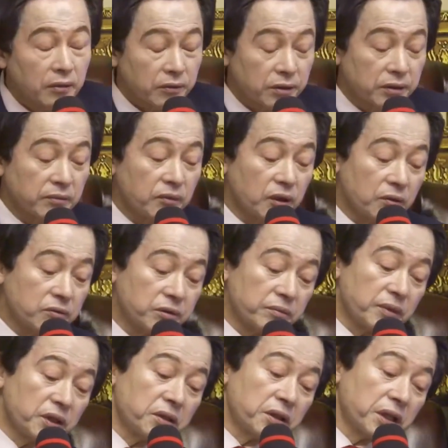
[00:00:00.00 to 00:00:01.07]
그는 뭐
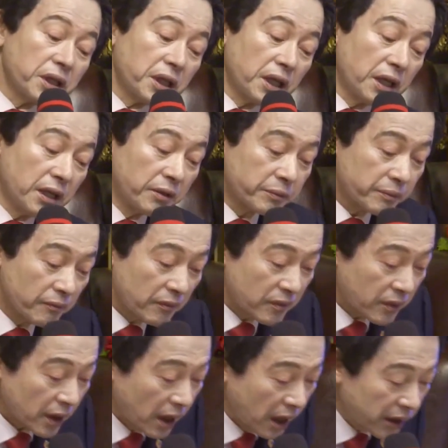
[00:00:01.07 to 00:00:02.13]
국민들에게
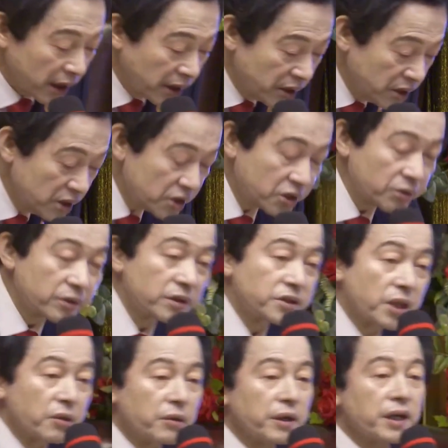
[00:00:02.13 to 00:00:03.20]
하나의 이슈를
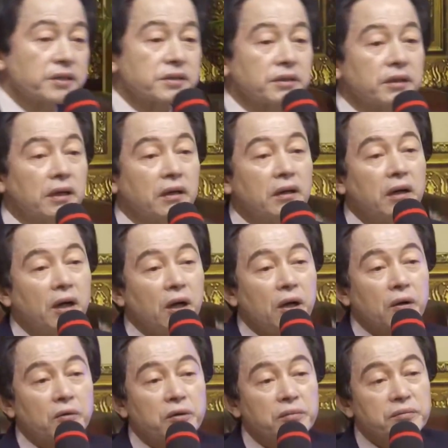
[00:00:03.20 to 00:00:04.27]
제공해서
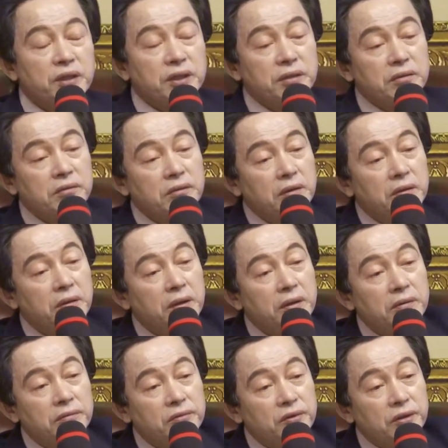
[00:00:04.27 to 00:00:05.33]

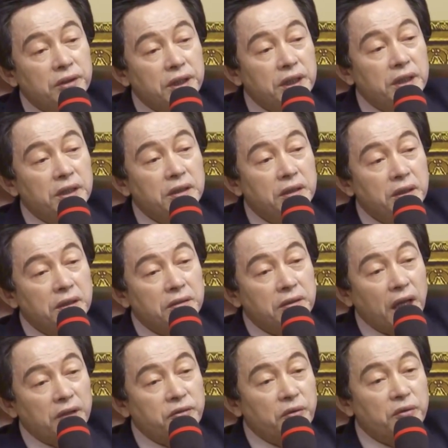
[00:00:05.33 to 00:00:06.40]
국민들이
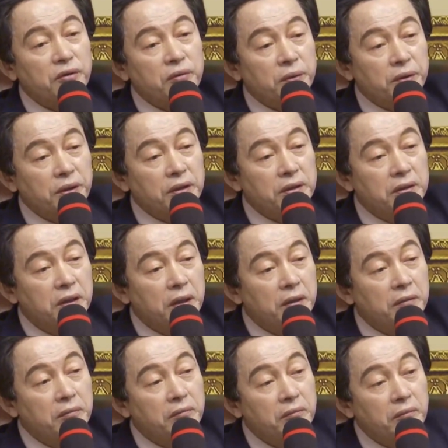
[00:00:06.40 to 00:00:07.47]
대통령 후보를
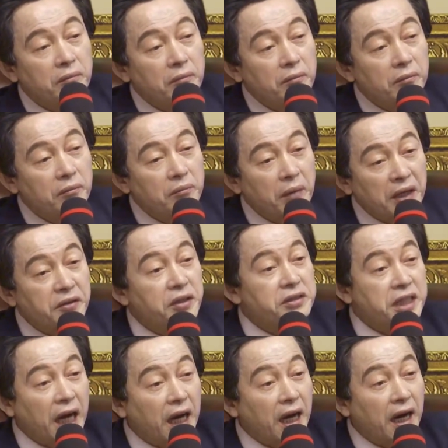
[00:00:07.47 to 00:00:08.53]

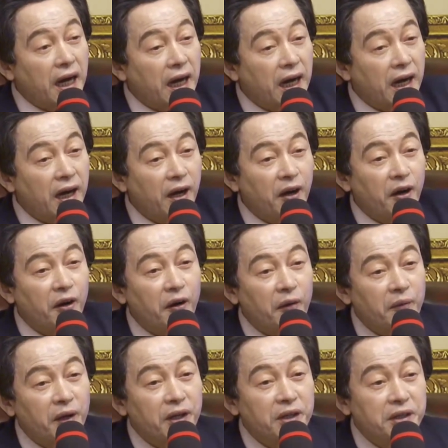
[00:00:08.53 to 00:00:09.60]
만들자.
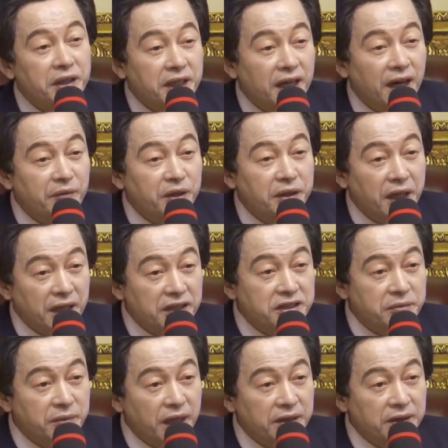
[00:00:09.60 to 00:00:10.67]
뭐 이렇게 하면
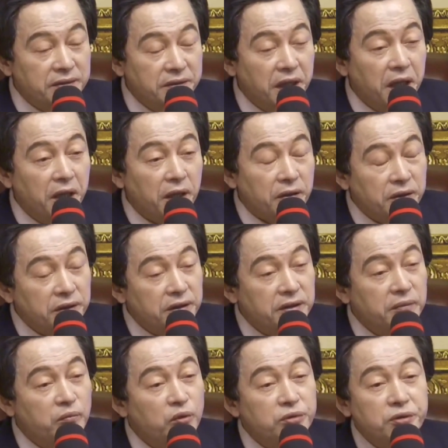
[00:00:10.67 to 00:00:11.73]
되겠지만은
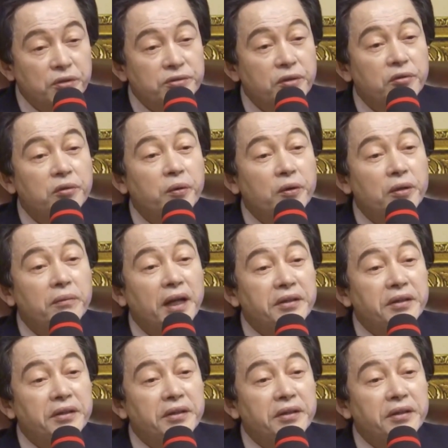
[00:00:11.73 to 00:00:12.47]
그거는 무소속 후보를